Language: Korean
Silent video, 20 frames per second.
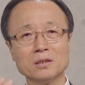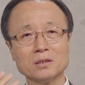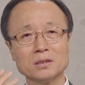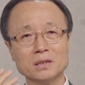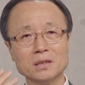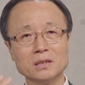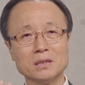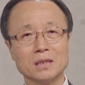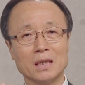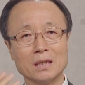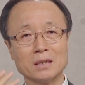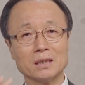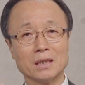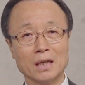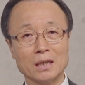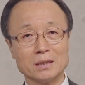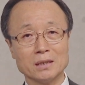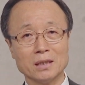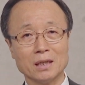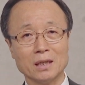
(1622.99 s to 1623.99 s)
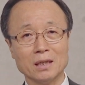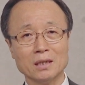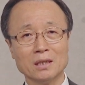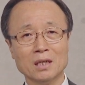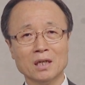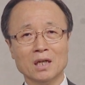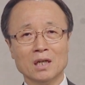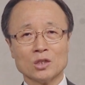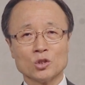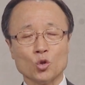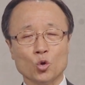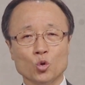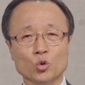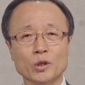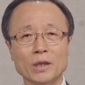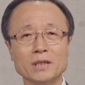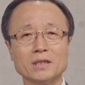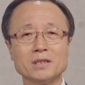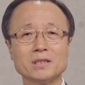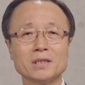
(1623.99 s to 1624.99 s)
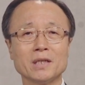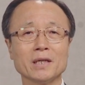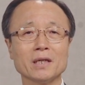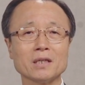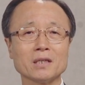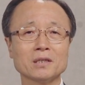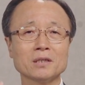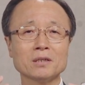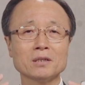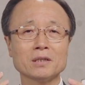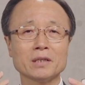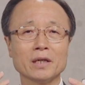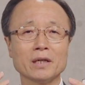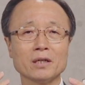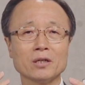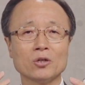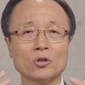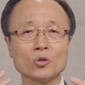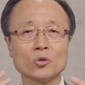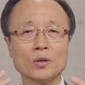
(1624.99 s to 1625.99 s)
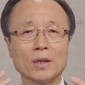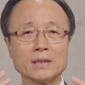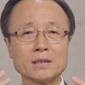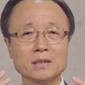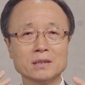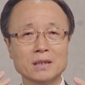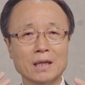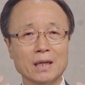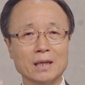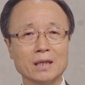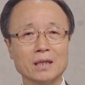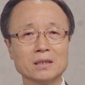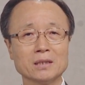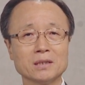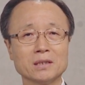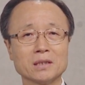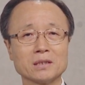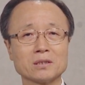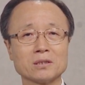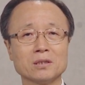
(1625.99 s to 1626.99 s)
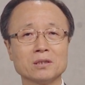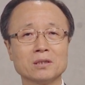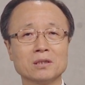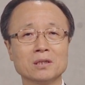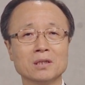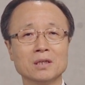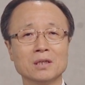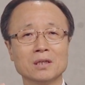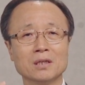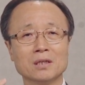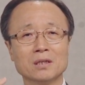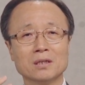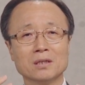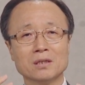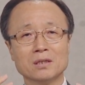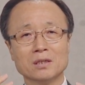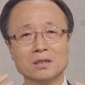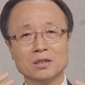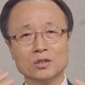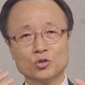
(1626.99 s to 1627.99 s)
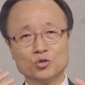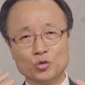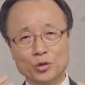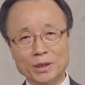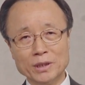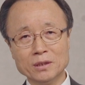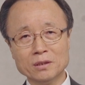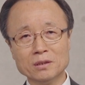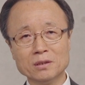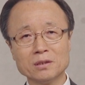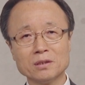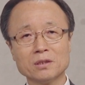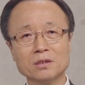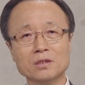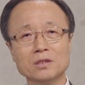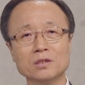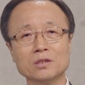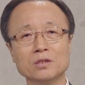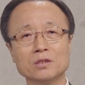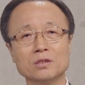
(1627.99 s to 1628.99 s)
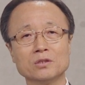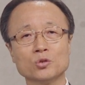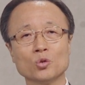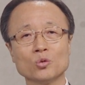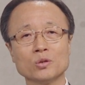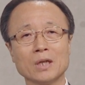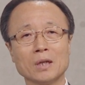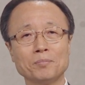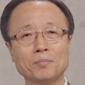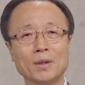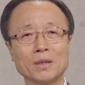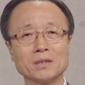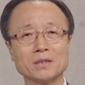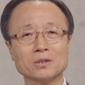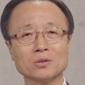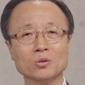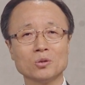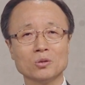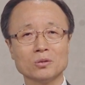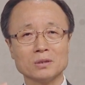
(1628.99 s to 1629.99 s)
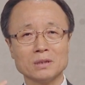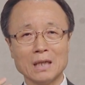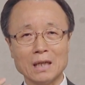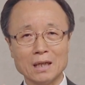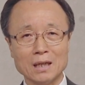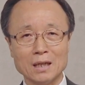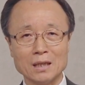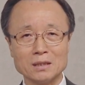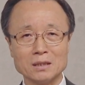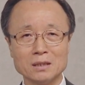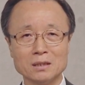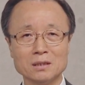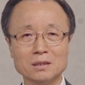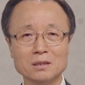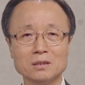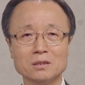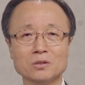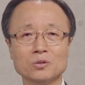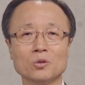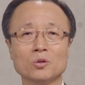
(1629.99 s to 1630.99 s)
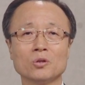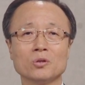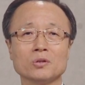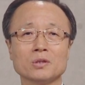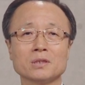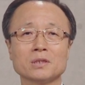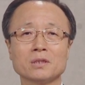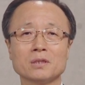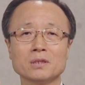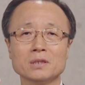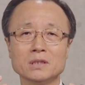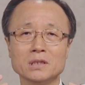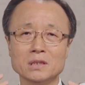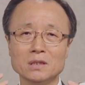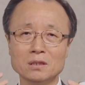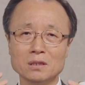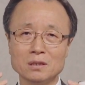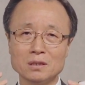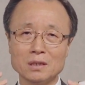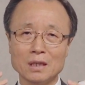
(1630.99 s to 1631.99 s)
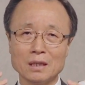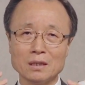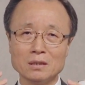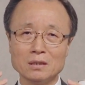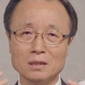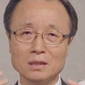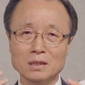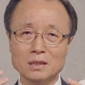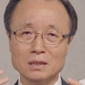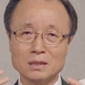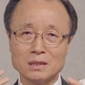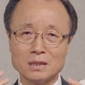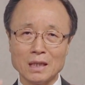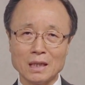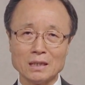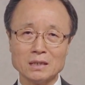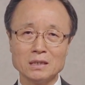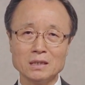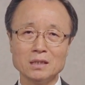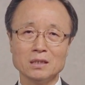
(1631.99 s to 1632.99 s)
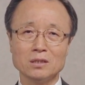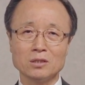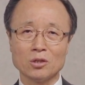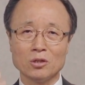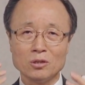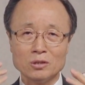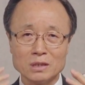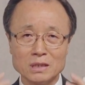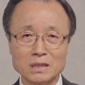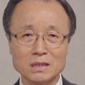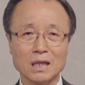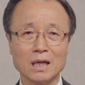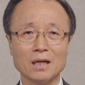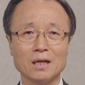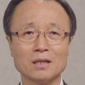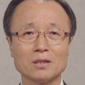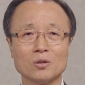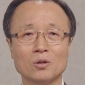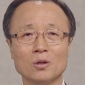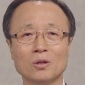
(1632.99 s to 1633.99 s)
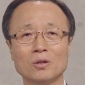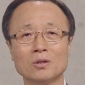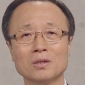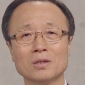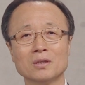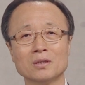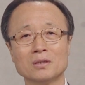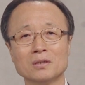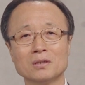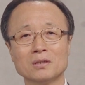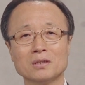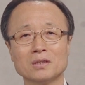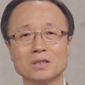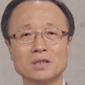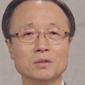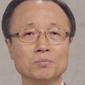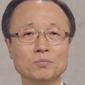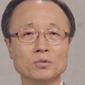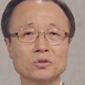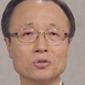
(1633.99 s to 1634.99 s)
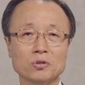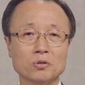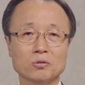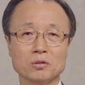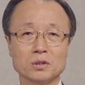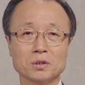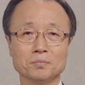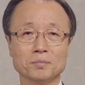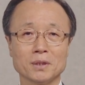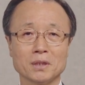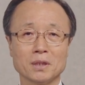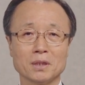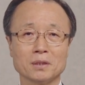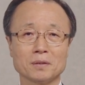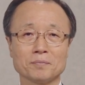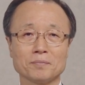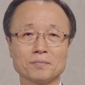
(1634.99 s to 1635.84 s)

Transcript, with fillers: 것이 이상한 게 아니라 도대체 그렇게 거룩하신 하나님께서 죄인들을 용납하시고 사랑하시고 그들을 씻는다는 이 사실이 더 이상하고 신비스러운 것입니다.